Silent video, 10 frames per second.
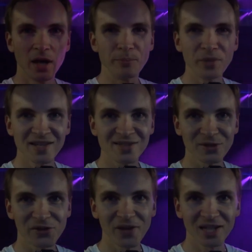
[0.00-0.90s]

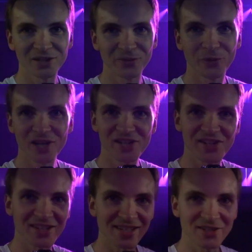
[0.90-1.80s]
Miasto Świateł właśnie
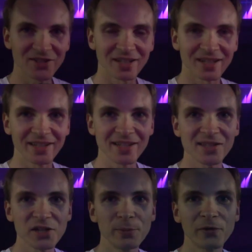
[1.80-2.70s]
się zaczyna.
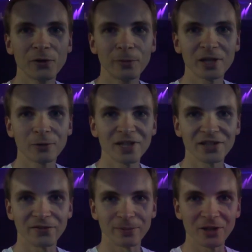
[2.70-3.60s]
Jesteśmy w klubie
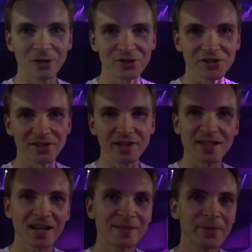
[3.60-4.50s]
20 w Bydgoszczy i
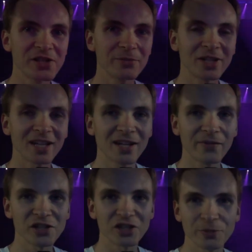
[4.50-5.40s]
zaraz będziemy
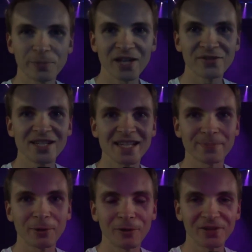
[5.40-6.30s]
nagrywać nasz pierwszy
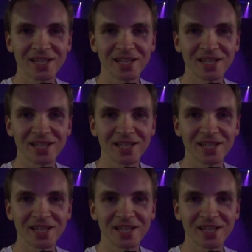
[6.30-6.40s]
zespołowy